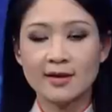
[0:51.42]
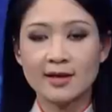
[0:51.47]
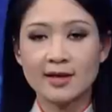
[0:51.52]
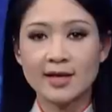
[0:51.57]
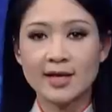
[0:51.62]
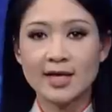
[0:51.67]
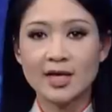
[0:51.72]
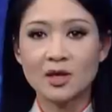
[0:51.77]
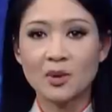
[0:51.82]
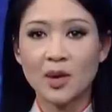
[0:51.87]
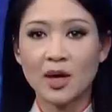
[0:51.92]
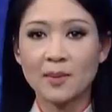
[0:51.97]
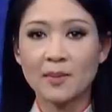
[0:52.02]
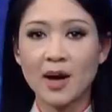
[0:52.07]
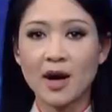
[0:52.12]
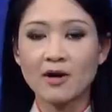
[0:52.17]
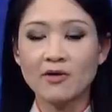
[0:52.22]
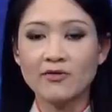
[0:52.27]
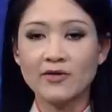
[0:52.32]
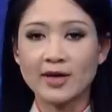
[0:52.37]
khi loan
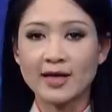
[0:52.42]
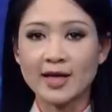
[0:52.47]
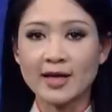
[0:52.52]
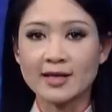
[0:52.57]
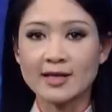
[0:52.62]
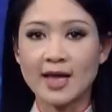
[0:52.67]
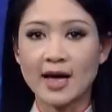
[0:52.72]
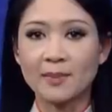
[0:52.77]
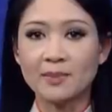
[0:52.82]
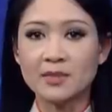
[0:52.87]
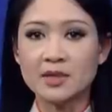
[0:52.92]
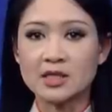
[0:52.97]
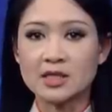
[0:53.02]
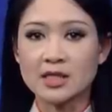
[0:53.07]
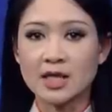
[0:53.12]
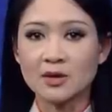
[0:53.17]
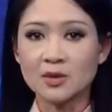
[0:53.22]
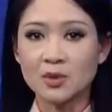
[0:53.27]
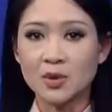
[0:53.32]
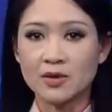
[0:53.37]
báo việc cắt giảm
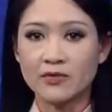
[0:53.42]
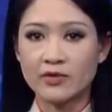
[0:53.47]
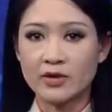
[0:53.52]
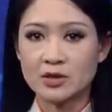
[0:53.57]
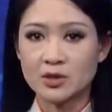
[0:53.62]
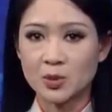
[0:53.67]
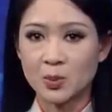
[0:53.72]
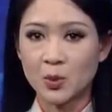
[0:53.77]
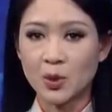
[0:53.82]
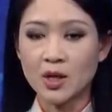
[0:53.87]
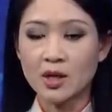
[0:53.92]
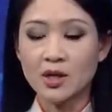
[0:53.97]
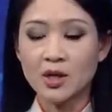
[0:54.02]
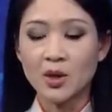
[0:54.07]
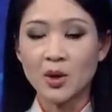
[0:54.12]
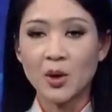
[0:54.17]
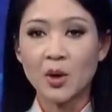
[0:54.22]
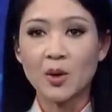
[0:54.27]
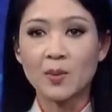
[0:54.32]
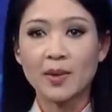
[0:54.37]
16 chuyên viên Trung Quốc
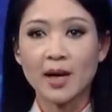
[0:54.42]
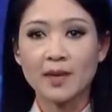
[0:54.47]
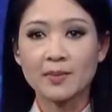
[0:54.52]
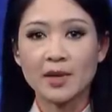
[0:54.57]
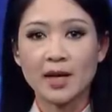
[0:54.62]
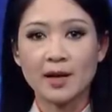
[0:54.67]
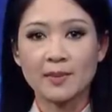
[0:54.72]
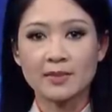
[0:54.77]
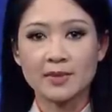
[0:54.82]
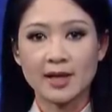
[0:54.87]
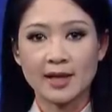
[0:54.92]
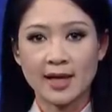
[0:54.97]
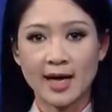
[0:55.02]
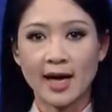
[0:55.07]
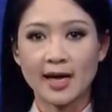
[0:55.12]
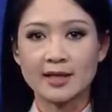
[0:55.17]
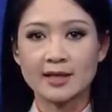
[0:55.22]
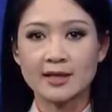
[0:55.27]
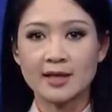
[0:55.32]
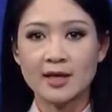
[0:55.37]
hôm 25 tháng
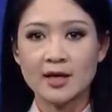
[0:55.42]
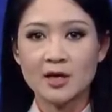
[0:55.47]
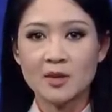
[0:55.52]
2.